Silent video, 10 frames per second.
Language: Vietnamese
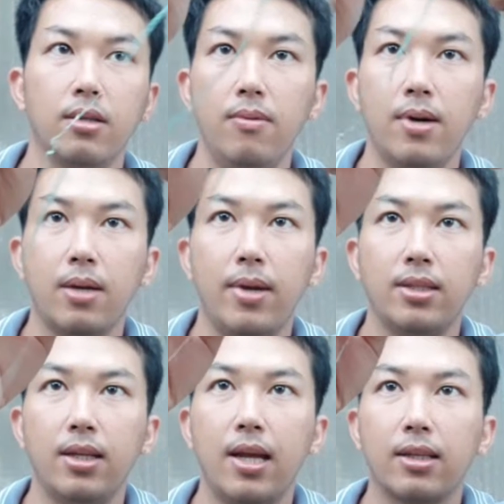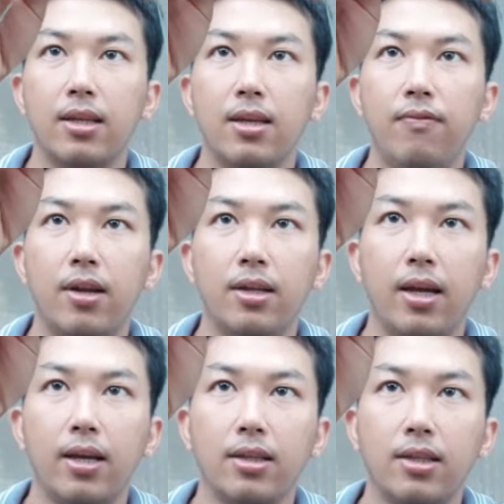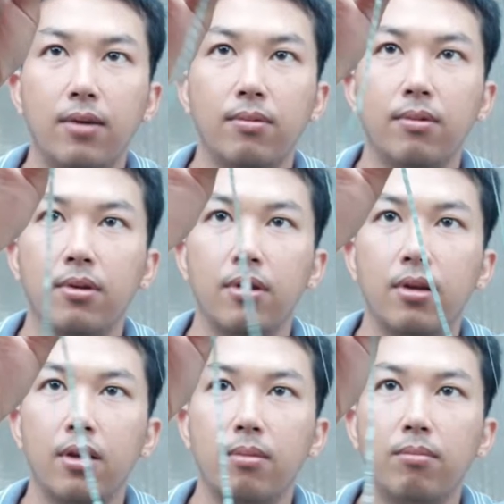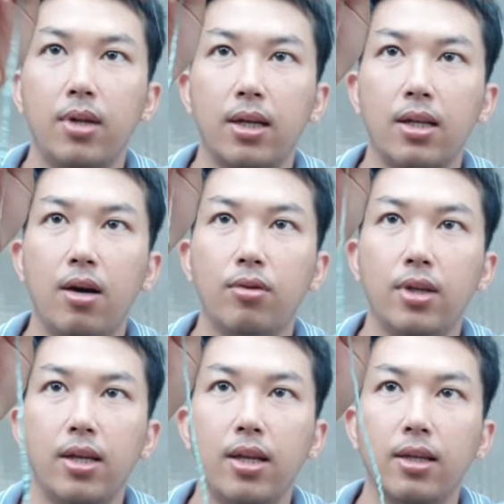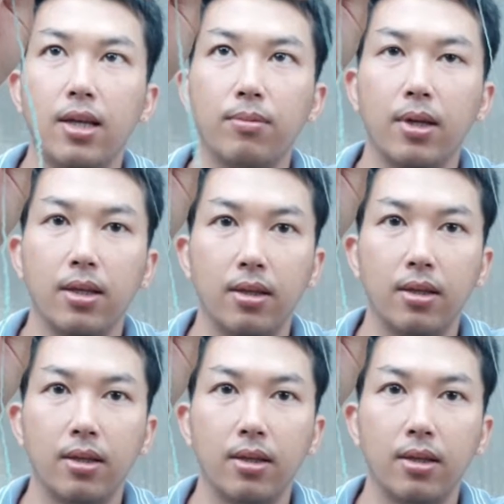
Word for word: Đó, và các bạn sẽ đặt cái phần này ở trong, đặt cái đầu dây này ở trong này.